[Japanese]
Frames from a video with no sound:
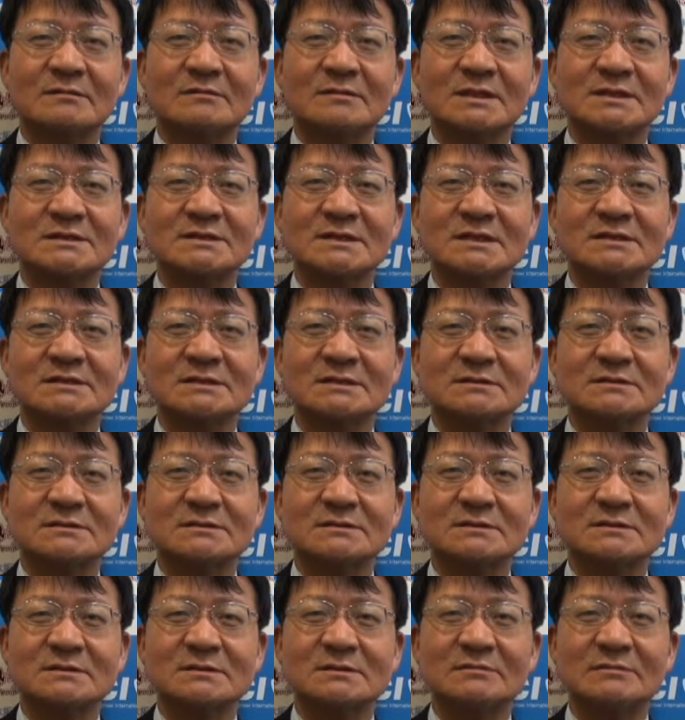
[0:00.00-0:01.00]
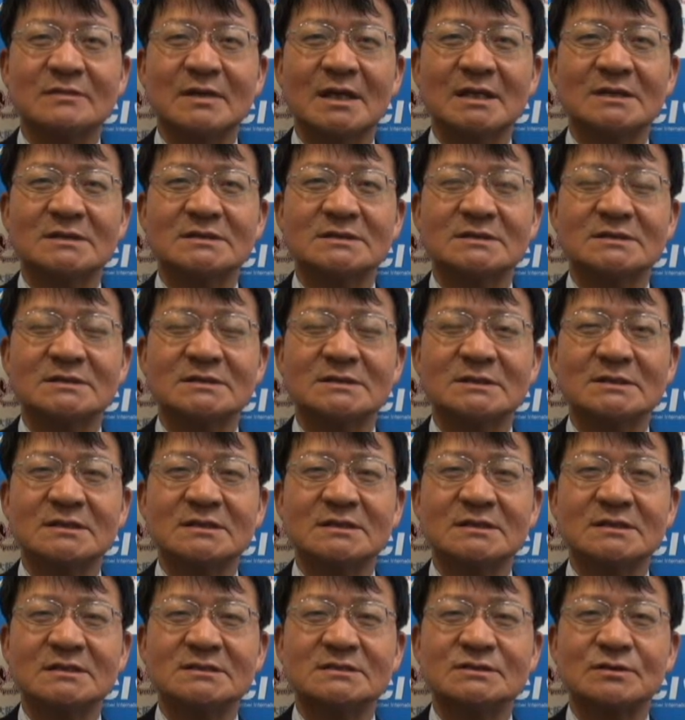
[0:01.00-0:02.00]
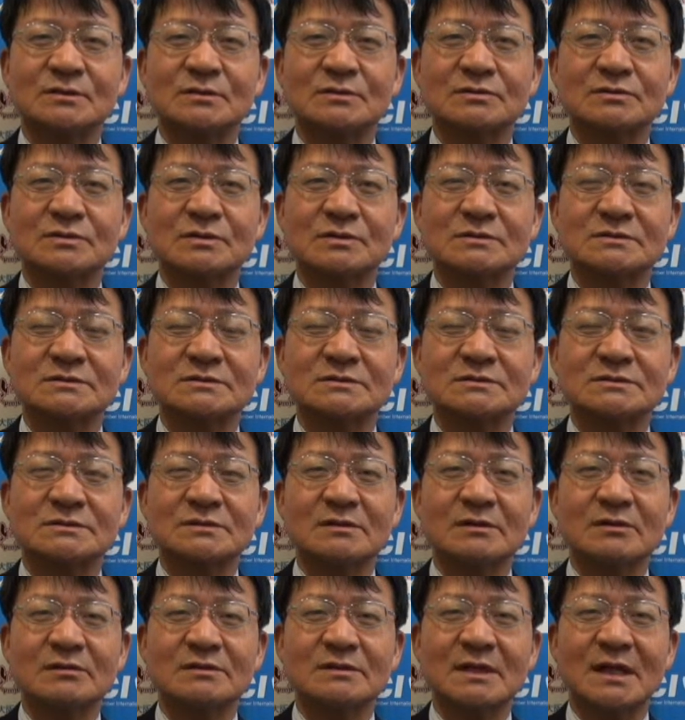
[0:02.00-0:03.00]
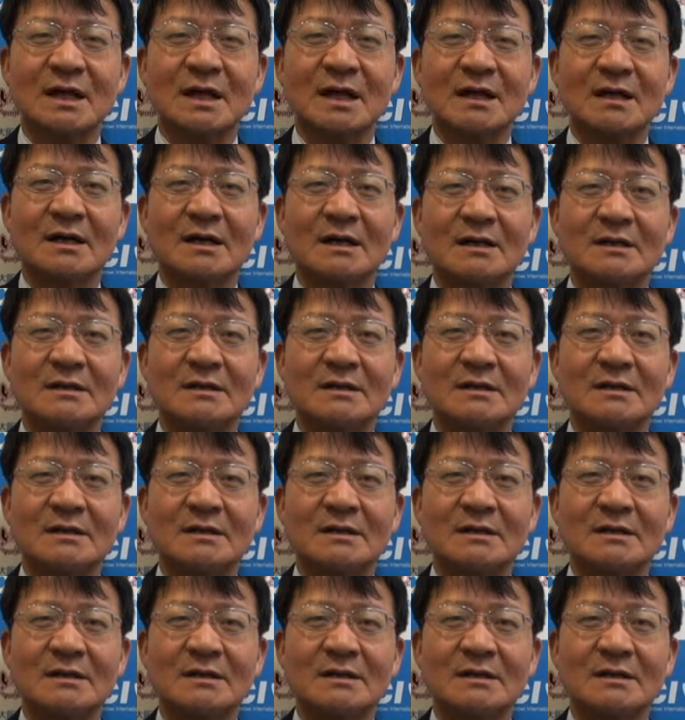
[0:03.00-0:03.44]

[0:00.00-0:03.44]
まさしく明治維新に相当するような